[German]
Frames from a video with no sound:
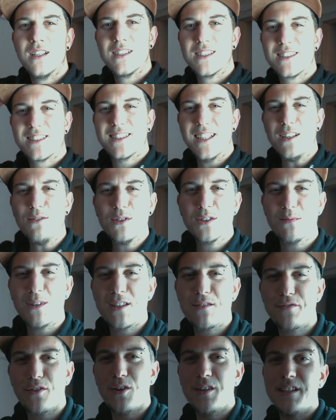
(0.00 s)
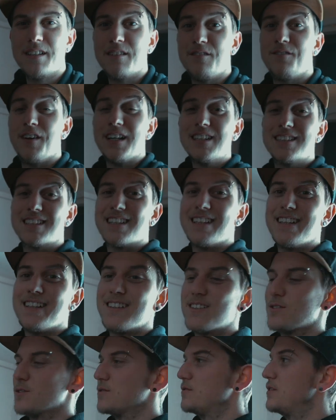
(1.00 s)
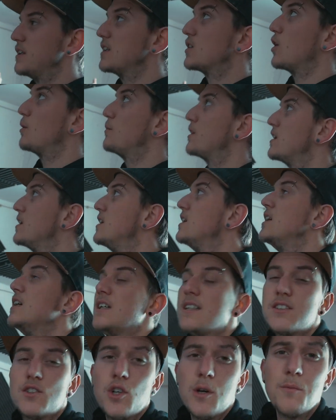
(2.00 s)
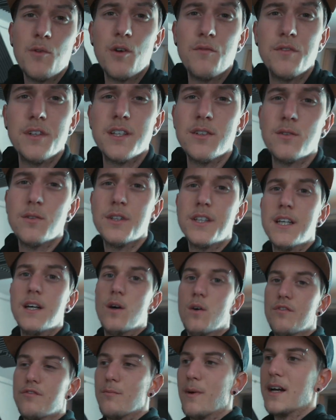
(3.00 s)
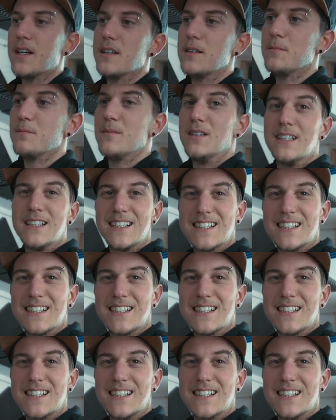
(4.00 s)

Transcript: Servus meine Freunde, was geht und willkommen zu einem neuen Video hier auf meinem